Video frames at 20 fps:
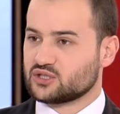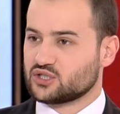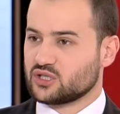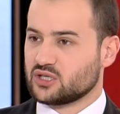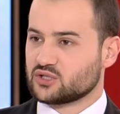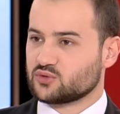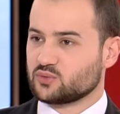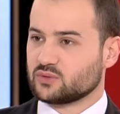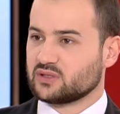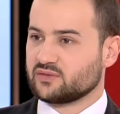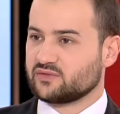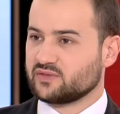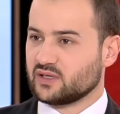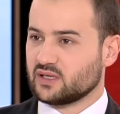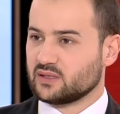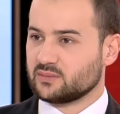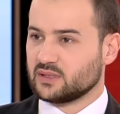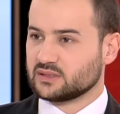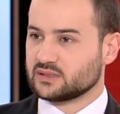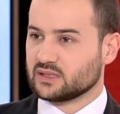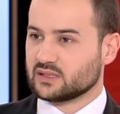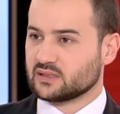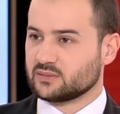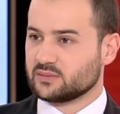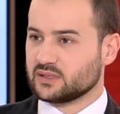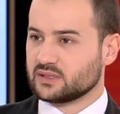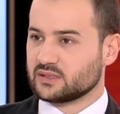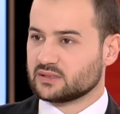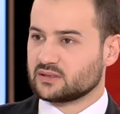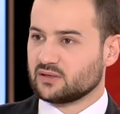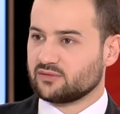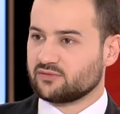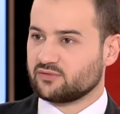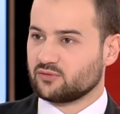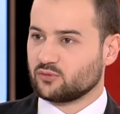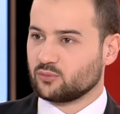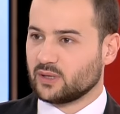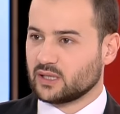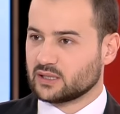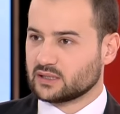الجيش والدفاع المدني بأن
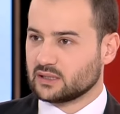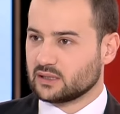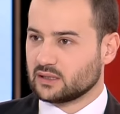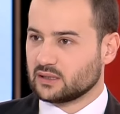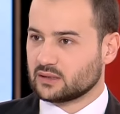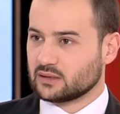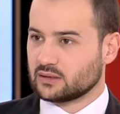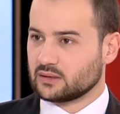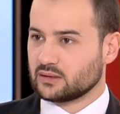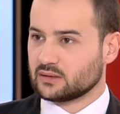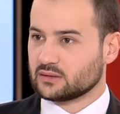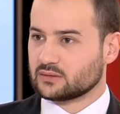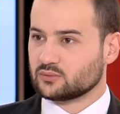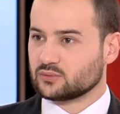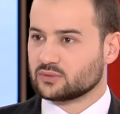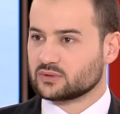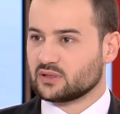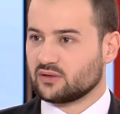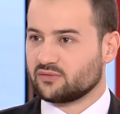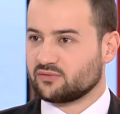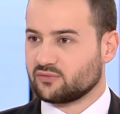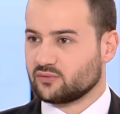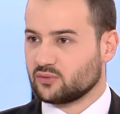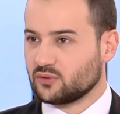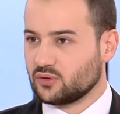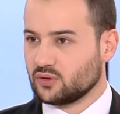يطفوا بعض الغارات ويطفوا